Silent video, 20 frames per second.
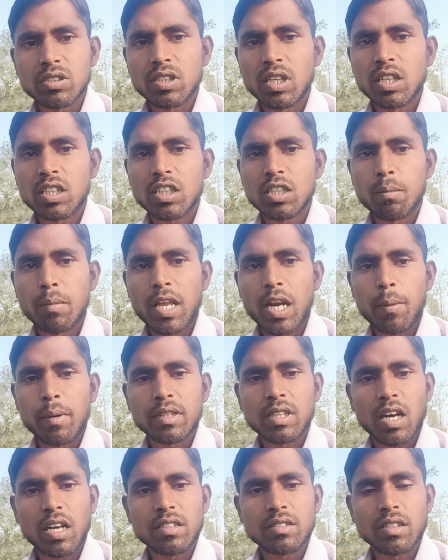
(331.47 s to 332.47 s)
तो जिस तरीके
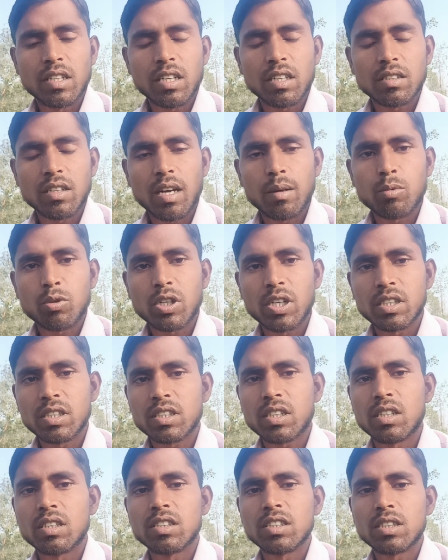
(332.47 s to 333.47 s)
से मैंने बताया इस तरीके से
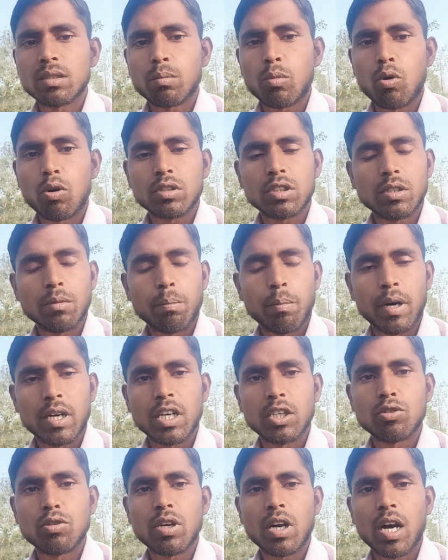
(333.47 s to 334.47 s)
आपको खेती करनी है
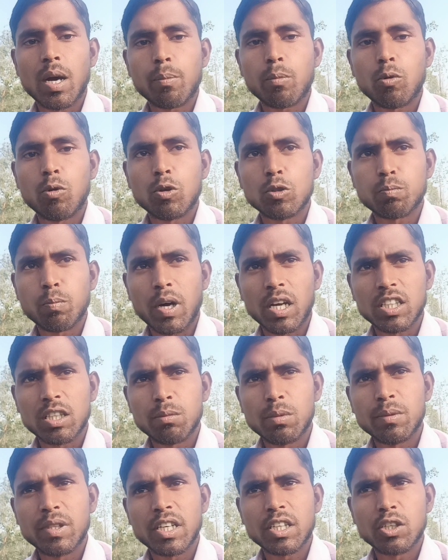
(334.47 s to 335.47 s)
बहुत ही बढ़िया जो है आपको
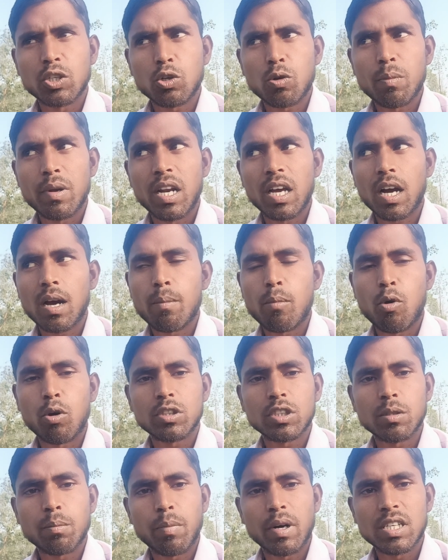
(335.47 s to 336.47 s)
उत्पादन भी देखने को
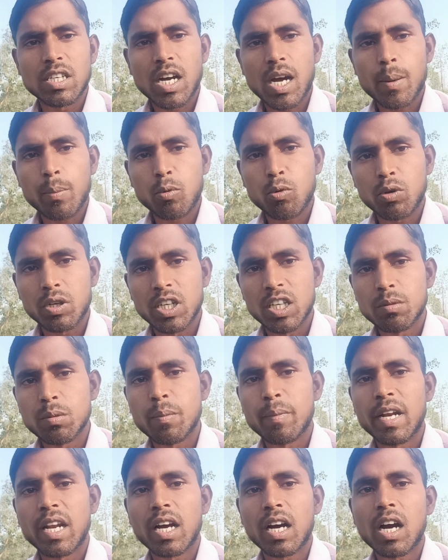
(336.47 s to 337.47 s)
मिलेगा बहुत ही बढ़िया
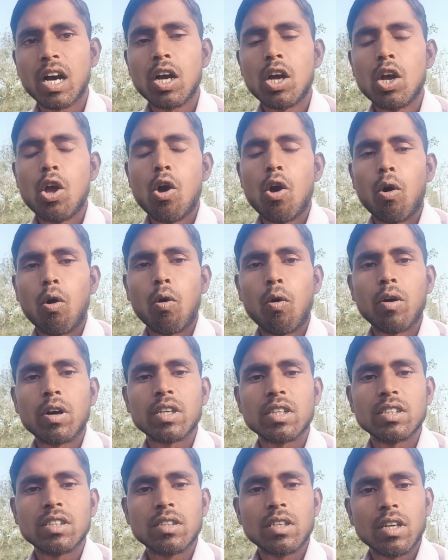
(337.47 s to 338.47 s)
आपको रेट भी मिलेगा
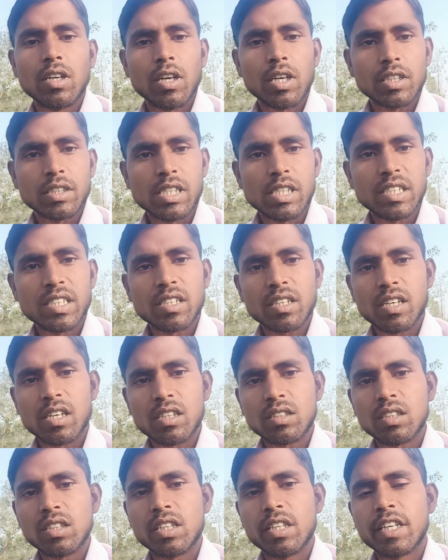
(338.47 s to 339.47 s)
और
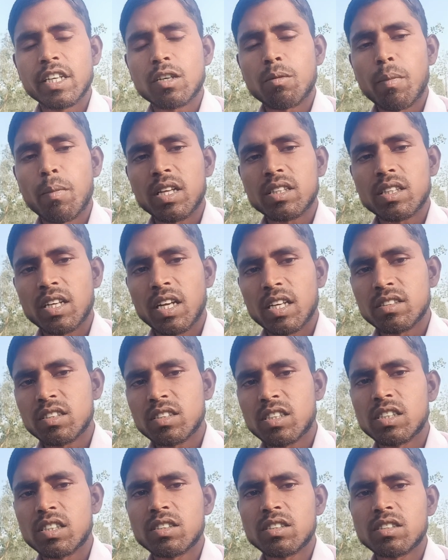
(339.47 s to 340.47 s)
गिल की खेती
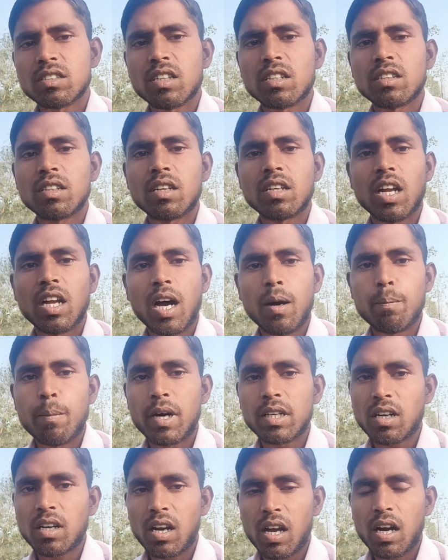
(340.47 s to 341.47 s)
एकमात्र ऐसी खेती जिसके अंदर
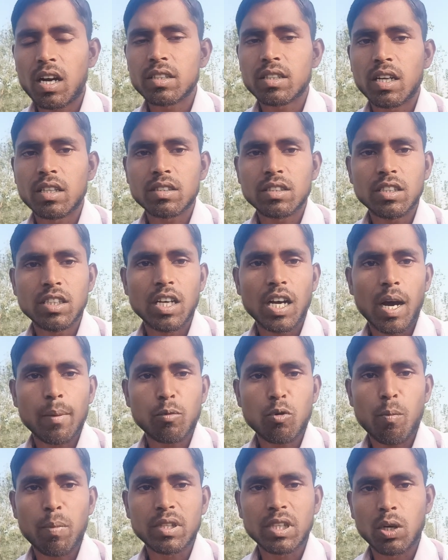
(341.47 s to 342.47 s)
नाम मात्र लागत
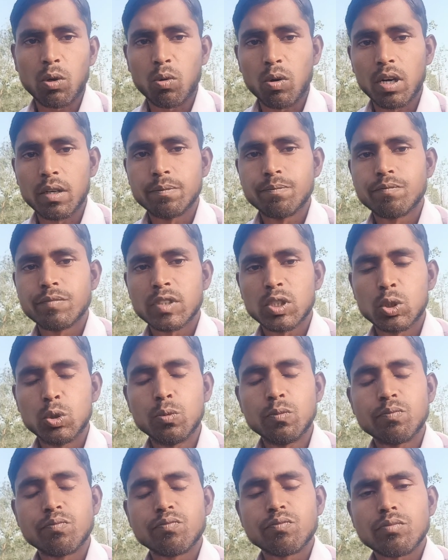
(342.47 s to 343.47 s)
आती है आपको पता होगा
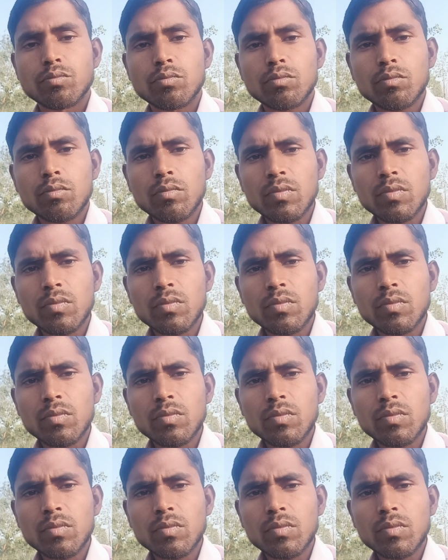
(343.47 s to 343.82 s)
क्यों